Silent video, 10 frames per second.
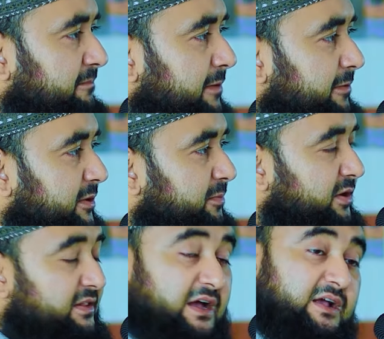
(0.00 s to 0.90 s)
বিপদে
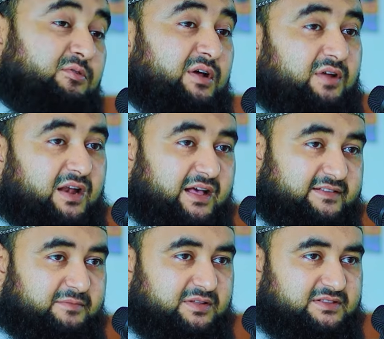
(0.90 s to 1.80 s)
পড়লে তাকেও কেন আল্লাহ
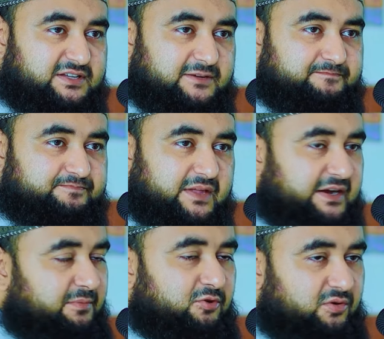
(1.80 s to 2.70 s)
আজাব দিচ্ছে
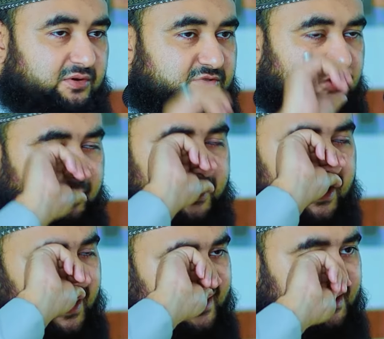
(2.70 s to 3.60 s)
এটা ভুল সবাইকে
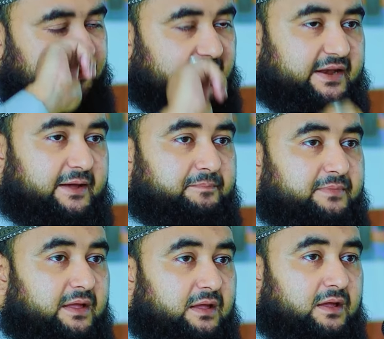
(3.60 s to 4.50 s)
আল্লাহ আজাব দেন না
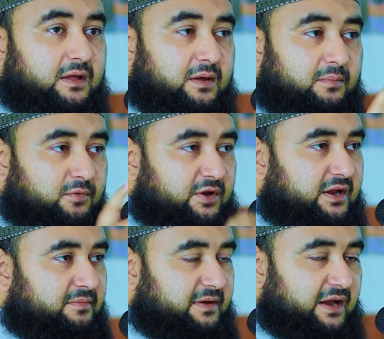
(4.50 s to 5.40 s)
মনে
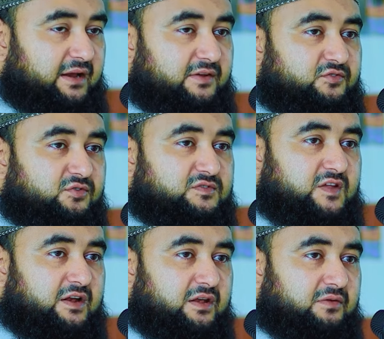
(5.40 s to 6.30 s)
রাখবেন আল্লাহ রসুল
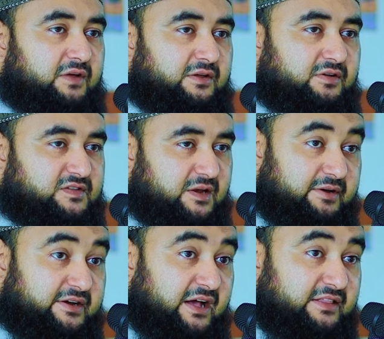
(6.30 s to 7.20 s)
সাল্লাহ
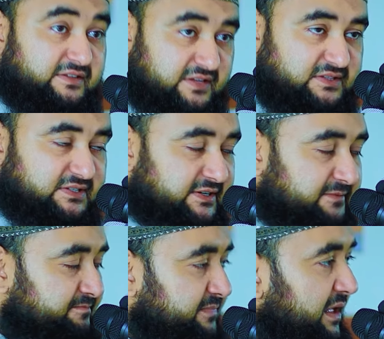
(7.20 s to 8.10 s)
আলহিহাসাল্লামের একটি হাদিস আছে
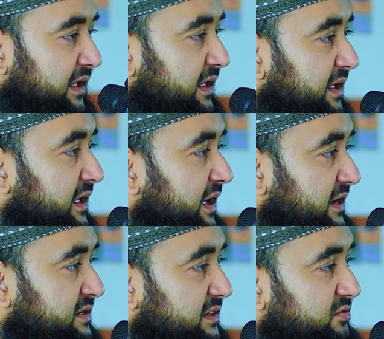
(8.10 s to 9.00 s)

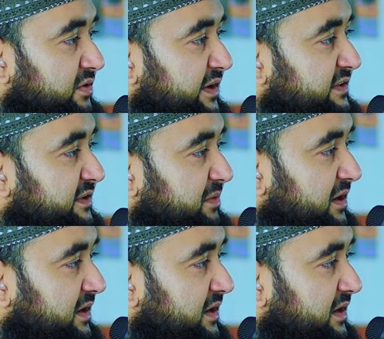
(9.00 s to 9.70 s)
আসাদুল্নাসি